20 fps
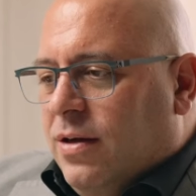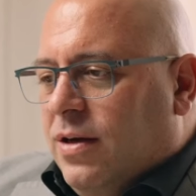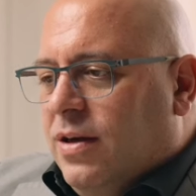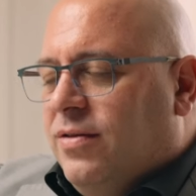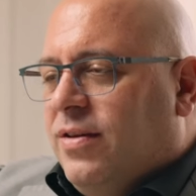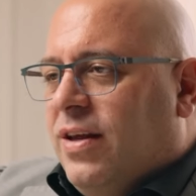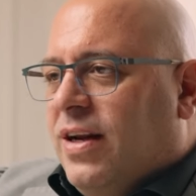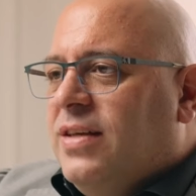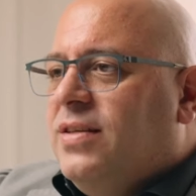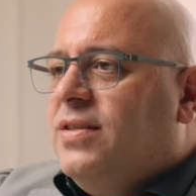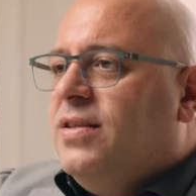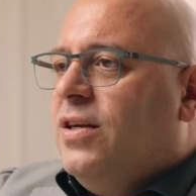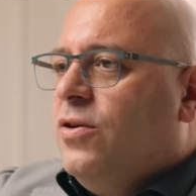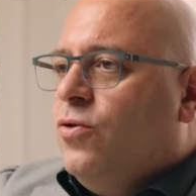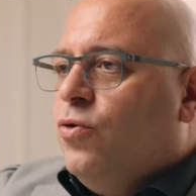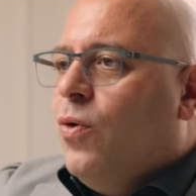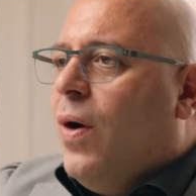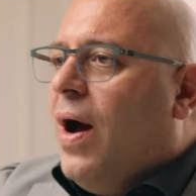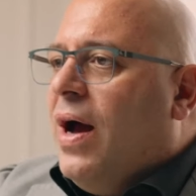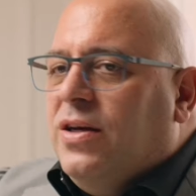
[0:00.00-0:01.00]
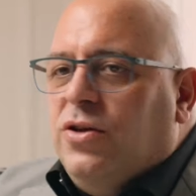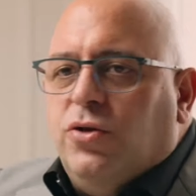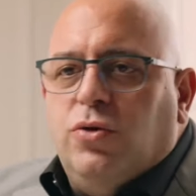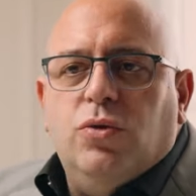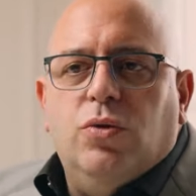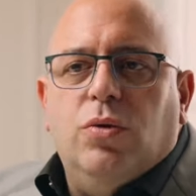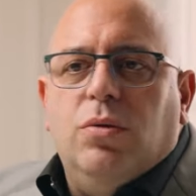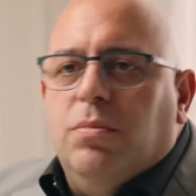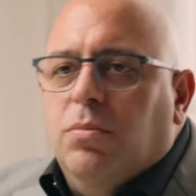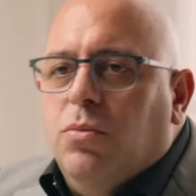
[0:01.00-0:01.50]
interessi che tu hai
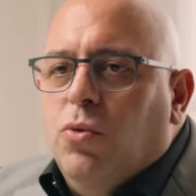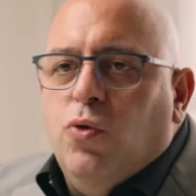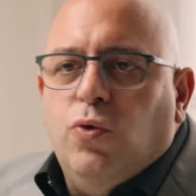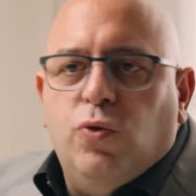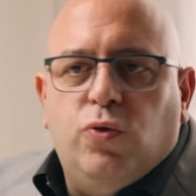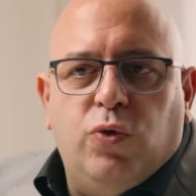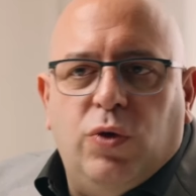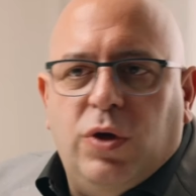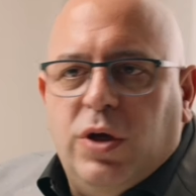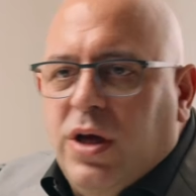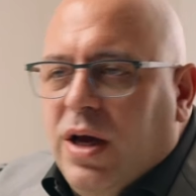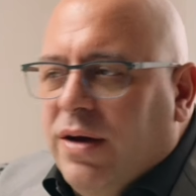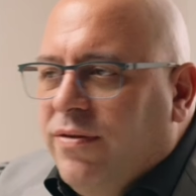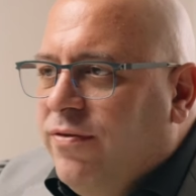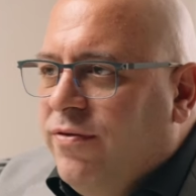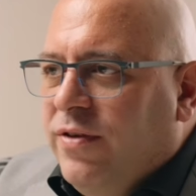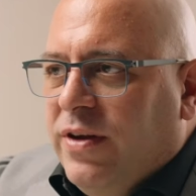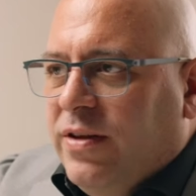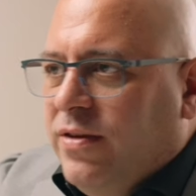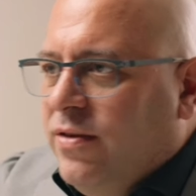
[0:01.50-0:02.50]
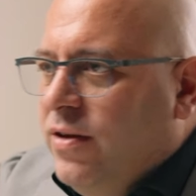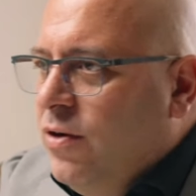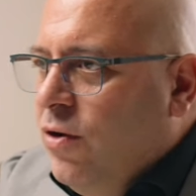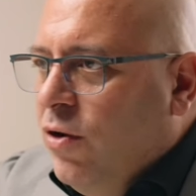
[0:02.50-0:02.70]
su mutui, affitti,